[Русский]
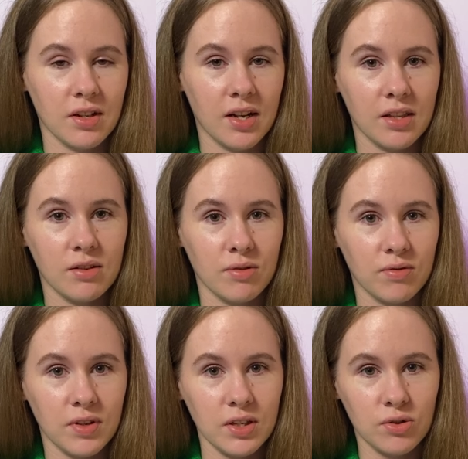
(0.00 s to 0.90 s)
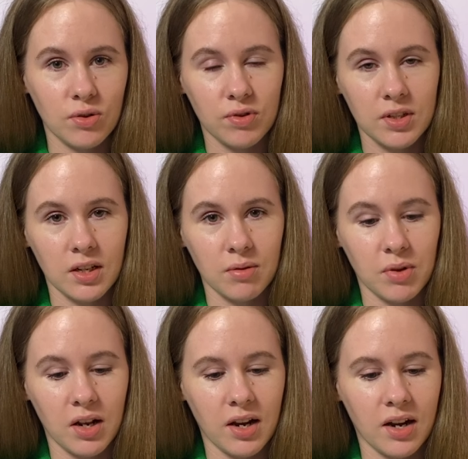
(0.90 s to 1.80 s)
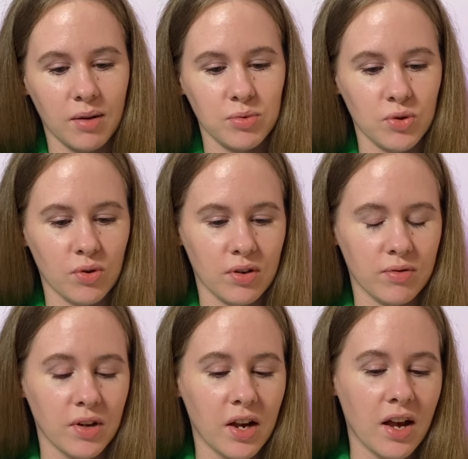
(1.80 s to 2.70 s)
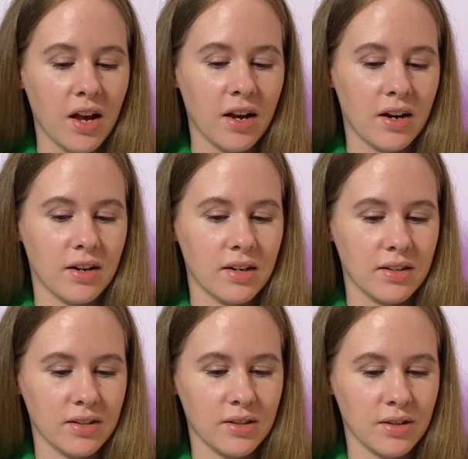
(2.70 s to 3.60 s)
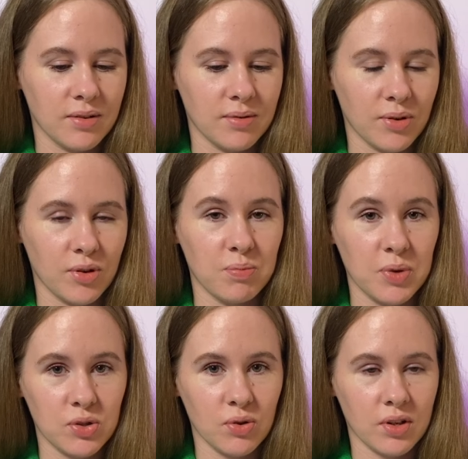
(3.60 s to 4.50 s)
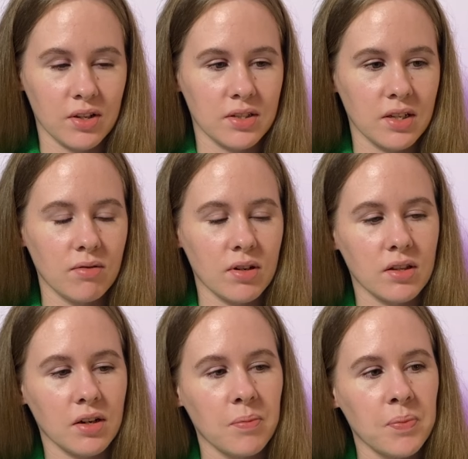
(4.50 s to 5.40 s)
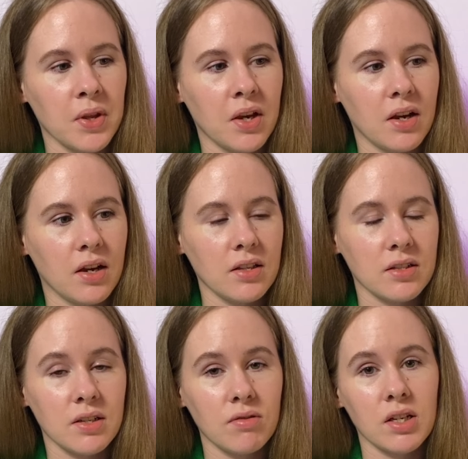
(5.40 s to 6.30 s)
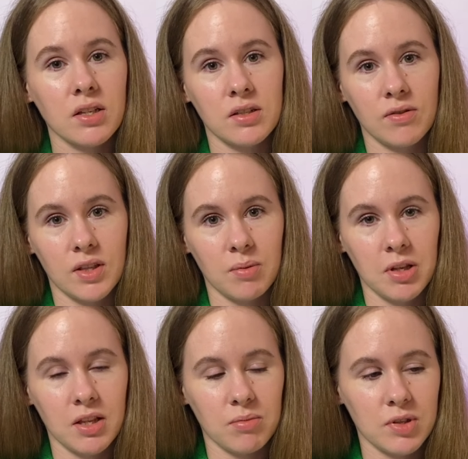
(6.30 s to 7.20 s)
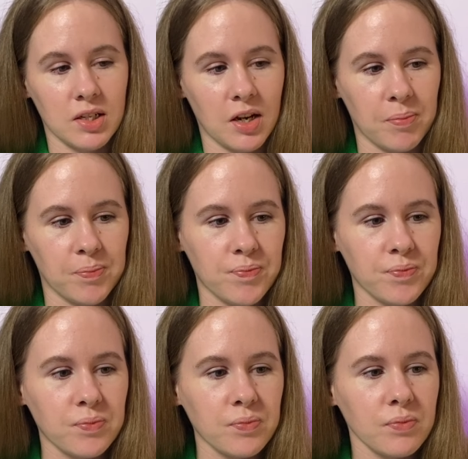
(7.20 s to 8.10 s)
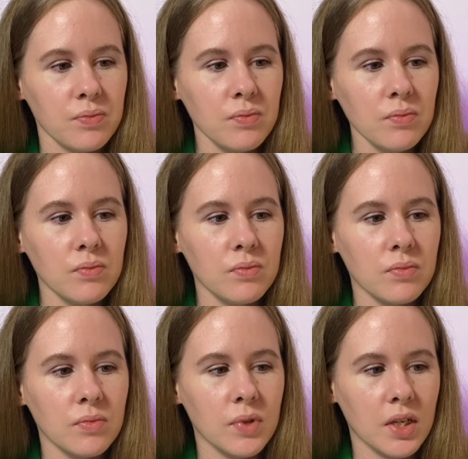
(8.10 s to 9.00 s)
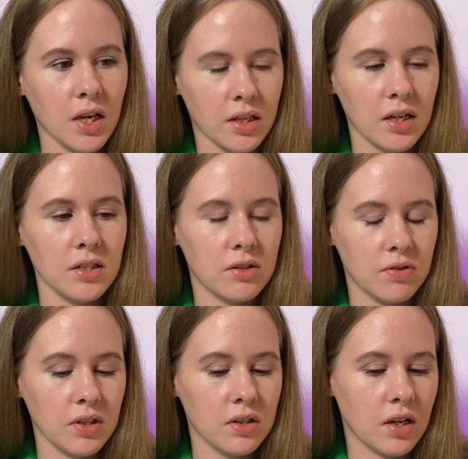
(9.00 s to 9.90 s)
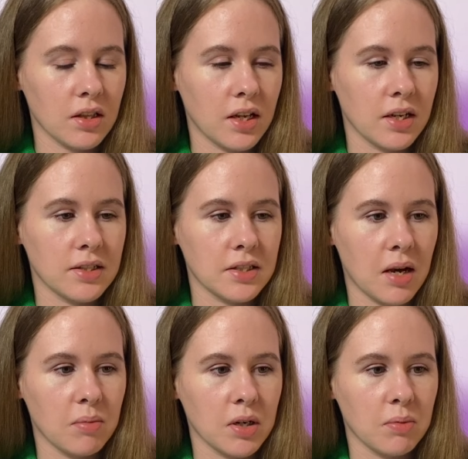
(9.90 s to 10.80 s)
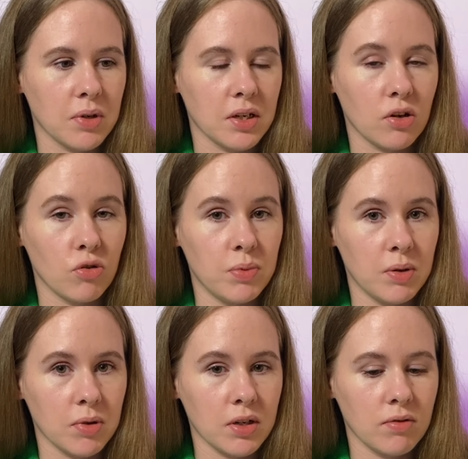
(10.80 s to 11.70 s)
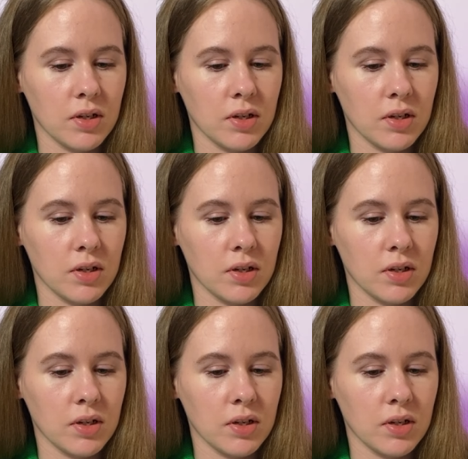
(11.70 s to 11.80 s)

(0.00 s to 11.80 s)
для этого видео и в целом для обзоров а, этой такой пятерки сывороток. Это сыворотка с витамином С. И она действительно одна из самых моих любимых в